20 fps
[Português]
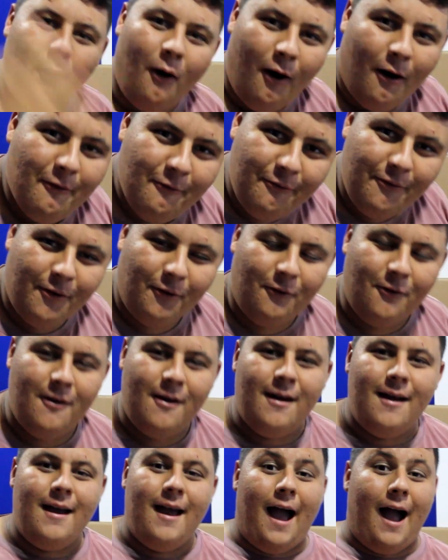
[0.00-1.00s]
móvel.
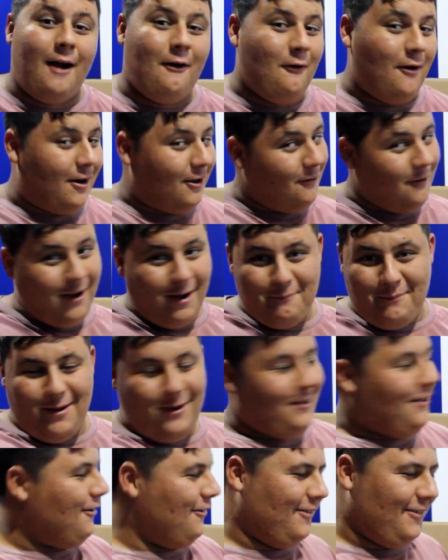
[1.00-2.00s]
Agora que o
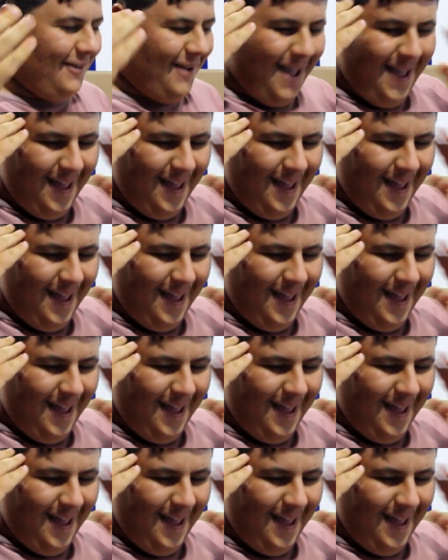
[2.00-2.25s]
cabelo. Não,